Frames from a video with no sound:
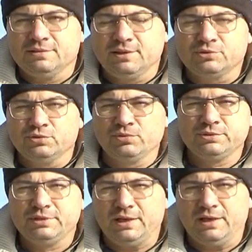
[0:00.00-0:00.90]
Так что,
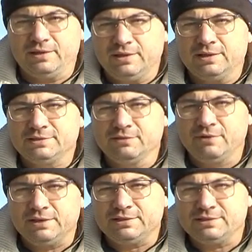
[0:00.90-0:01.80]
друзья,
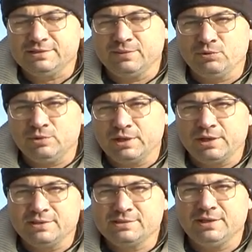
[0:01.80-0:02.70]
оставайтесь со мной до
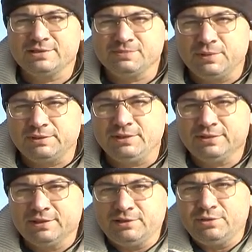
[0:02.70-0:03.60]
конца,
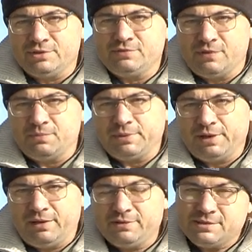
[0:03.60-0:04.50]
смотрите, надеюсь, вам
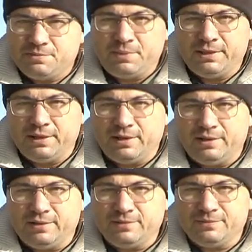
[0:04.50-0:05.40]
понравится. Поехали!